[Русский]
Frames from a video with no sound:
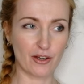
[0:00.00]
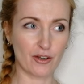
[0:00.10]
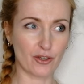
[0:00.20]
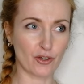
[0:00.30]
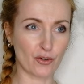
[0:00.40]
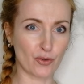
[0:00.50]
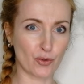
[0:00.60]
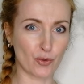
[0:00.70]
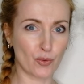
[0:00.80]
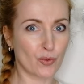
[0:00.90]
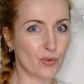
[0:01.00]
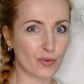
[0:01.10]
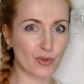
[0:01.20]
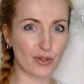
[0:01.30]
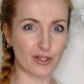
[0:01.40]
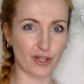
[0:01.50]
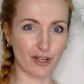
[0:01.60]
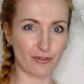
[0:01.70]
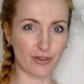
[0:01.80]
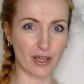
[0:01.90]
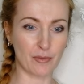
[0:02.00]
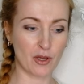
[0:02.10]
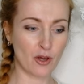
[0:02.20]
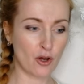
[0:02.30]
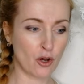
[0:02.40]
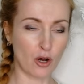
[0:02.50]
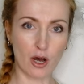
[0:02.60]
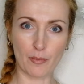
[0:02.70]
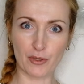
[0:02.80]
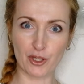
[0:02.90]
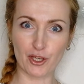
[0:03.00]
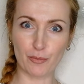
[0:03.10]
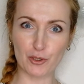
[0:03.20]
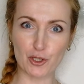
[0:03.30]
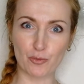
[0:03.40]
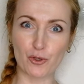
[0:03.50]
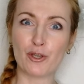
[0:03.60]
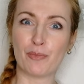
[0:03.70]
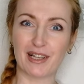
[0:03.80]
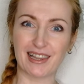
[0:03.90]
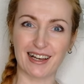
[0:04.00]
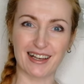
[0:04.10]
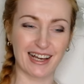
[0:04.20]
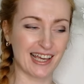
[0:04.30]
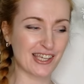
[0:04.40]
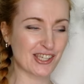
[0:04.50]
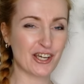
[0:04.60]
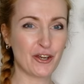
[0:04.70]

я говорю это Арифлейм а мне почему не предлагаешь